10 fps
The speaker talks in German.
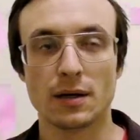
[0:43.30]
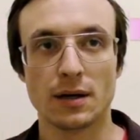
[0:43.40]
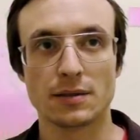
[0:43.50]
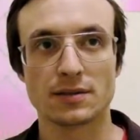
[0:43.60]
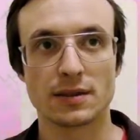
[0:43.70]

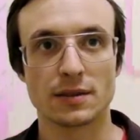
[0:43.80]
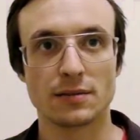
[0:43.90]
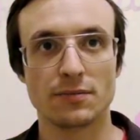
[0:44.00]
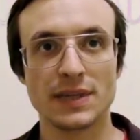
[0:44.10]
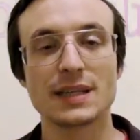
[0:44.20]
als
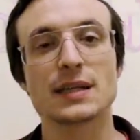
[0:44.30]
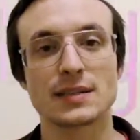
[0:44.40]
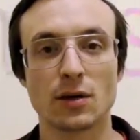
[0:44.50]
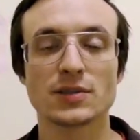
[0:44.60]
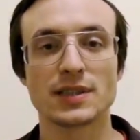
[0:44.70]
äh,
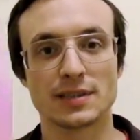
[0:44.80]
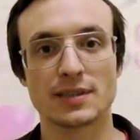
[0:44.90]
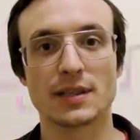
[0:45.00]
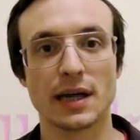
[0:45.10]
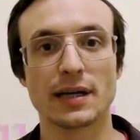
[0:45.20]
wichtiges
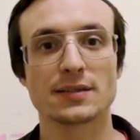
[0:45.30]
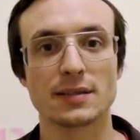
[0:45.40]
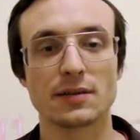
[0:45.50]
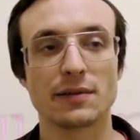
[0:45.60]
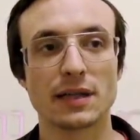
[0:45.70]
Austesten der
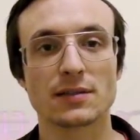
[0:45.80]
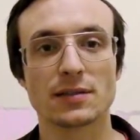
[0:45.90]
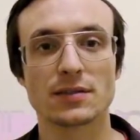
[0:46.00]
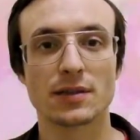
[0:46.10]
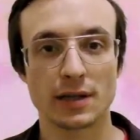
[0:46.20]
Grenzen der Welt
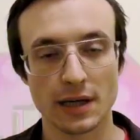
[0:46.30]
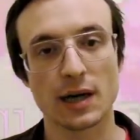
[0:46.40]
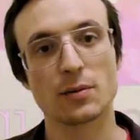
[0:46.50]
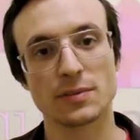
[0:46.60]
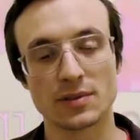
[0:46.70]
sozusagen,
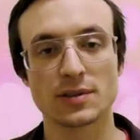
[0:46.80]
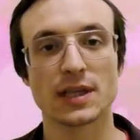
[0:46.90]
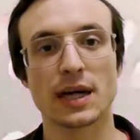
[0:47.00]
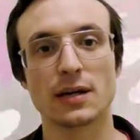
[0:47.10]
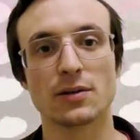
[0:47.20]
egal ob in
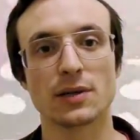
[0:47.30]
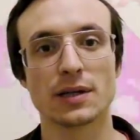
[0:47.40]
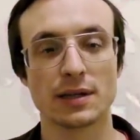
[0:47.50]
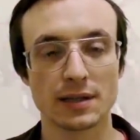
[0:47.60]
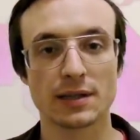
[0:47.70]
sozialer oder
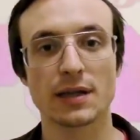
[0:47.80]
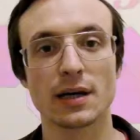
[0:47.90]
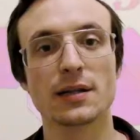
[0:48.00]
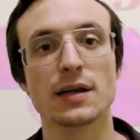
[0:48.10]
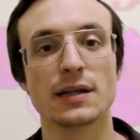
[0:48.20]
in irgendeiner
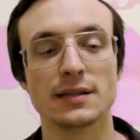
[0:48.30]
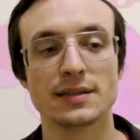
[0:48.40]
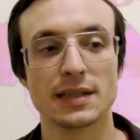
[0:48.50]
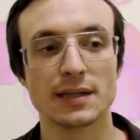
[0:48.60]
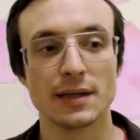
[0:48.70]
anderen
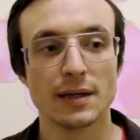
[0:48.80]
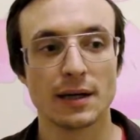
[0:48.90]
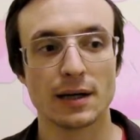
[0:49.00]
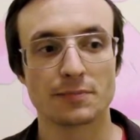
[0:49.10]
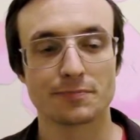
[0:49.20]
Hinsicht.
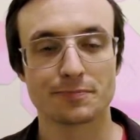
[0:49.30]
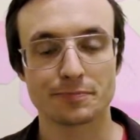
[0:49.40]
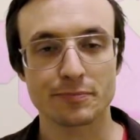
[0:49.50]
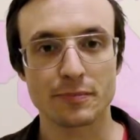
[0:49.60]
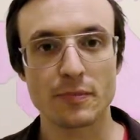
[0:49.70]
Äh,
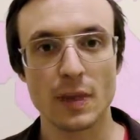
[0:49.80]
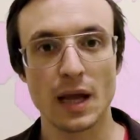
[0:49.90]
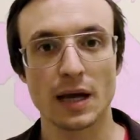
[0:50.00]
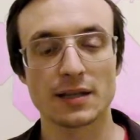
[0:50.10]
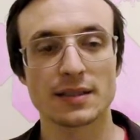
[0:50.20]

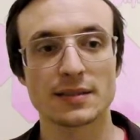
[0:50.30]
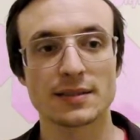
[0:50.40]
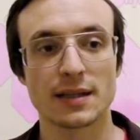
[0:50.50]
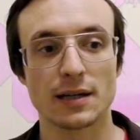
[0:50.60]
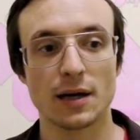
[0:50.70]

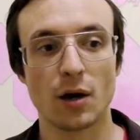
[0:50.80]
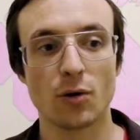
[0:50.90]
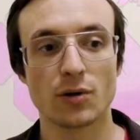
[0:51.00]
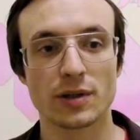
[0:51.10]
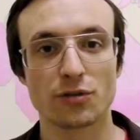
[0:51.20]
Andererseits äh,
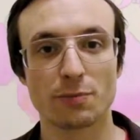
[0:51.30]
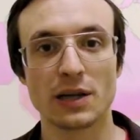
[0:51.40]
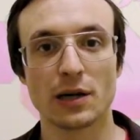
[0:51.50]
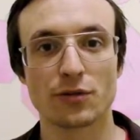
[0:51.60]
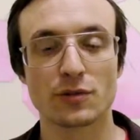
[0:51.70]
auch den
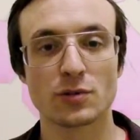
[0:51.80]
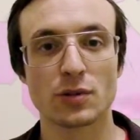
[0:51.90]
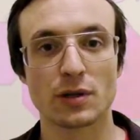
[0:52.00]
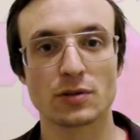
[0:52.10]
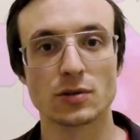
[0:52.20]
spielerischen
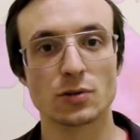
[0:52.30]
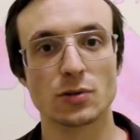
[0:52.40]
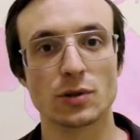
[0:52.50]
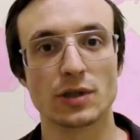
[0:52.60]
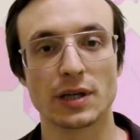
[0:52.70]
Zugang
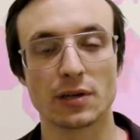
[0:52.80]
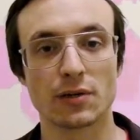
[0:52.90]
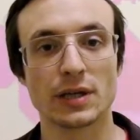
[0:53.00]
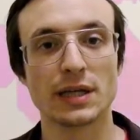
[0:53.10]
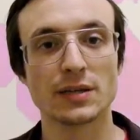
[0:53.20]
zu
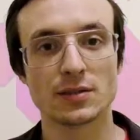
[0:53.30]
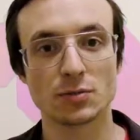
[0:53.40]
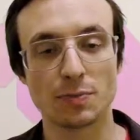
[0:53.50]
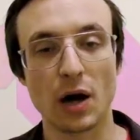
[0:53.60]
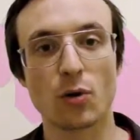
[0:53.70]
Technologie,
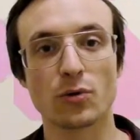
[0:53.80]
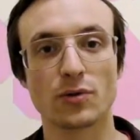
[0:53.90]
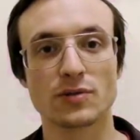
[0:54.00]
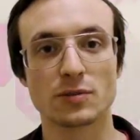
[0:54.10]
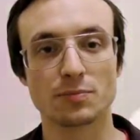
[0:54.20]
zu
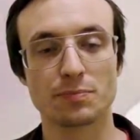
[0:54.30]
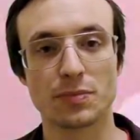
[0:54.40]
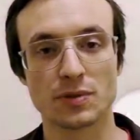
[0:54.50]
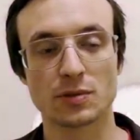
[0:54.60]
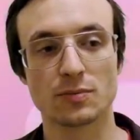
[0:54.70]
Bauen,
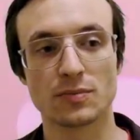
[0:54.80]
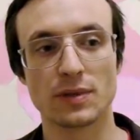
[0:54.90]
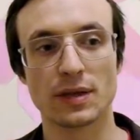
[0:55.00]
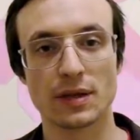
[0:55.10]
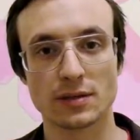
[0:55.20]
zum,
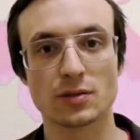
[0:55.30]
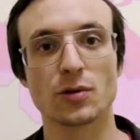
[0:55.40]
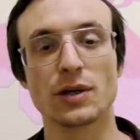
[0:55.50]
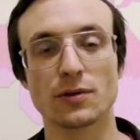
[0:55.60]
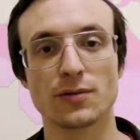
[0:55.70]
zum
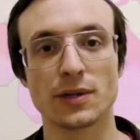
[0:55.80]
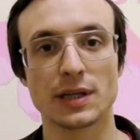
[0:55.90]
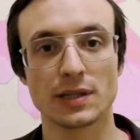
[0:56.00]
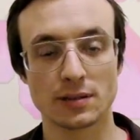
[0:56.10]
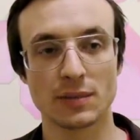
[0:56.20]
Erzeugen von
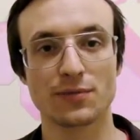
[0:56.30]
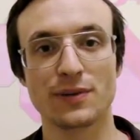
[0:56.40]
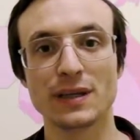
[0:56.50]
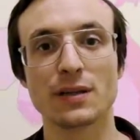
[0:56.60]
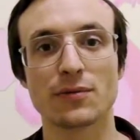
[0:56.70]
Dingen, zum
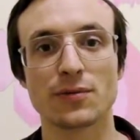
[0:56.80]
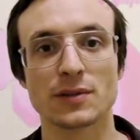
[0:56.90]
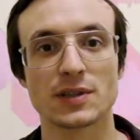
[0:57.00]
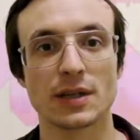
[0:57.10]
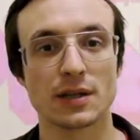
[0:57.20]
Erfinden
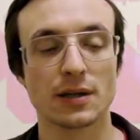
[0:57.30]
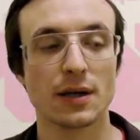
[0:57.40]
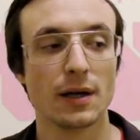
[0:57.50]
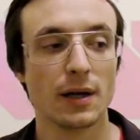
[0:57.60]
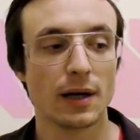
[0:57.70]
von Sachen
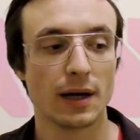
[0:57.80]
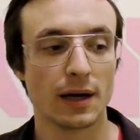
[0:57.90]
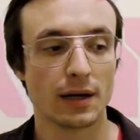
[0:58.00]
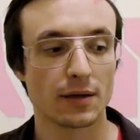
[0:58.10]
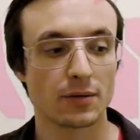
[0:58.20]
äh,
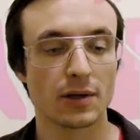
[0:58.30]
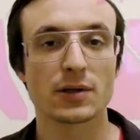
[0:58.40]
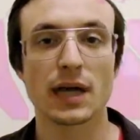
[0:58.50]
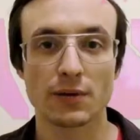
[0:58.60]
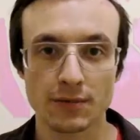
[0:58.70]
und
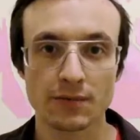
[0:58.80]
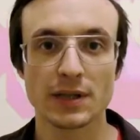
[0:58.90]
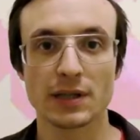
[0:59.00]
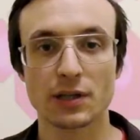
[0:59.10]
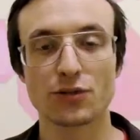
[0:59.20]
auch davon
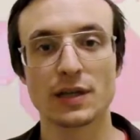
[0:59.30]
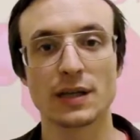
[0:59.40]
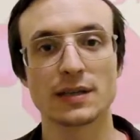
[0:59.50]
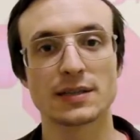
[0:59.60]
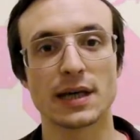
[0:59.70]
wieder die
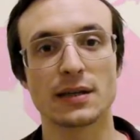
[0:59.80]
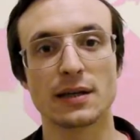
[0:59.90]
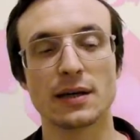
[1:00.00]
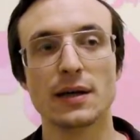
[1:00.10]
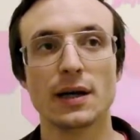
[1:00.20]
geschichtliche
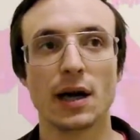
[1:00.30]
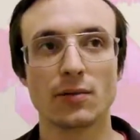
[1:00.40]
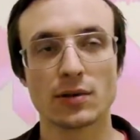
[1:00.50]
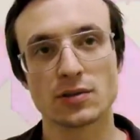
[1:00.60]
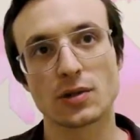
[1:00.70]
Seite.
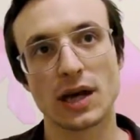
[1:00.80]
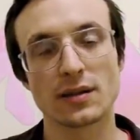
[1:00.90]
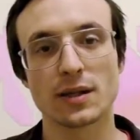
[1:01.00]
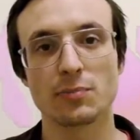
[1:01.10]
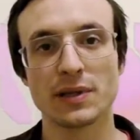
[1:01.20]
Aber auch so
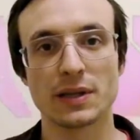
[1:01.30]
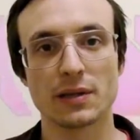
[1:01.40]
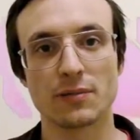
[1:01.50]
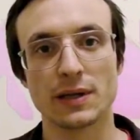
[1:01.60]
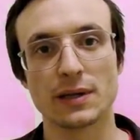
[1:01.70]

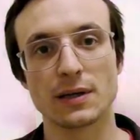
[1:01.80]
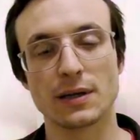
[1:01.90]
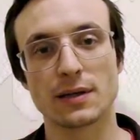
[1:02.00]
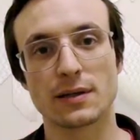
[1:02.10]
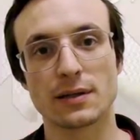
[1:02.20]
Randgebiete wie
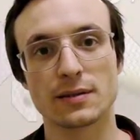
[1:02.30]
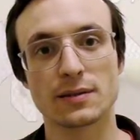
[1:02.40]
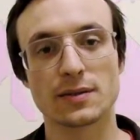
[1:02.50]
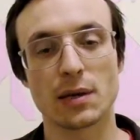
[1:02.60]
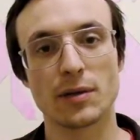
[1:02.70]
äh, den
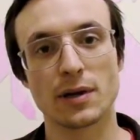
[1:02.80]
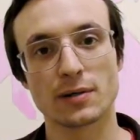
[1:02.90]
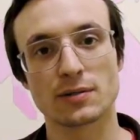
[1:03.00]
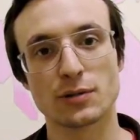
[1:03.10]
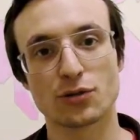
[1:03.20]

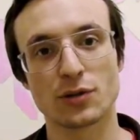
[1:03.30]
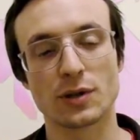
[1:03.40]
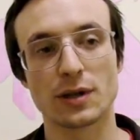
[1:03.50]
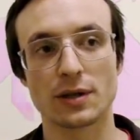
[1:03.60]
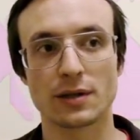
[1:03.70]
Zusammenhang zwischen äh,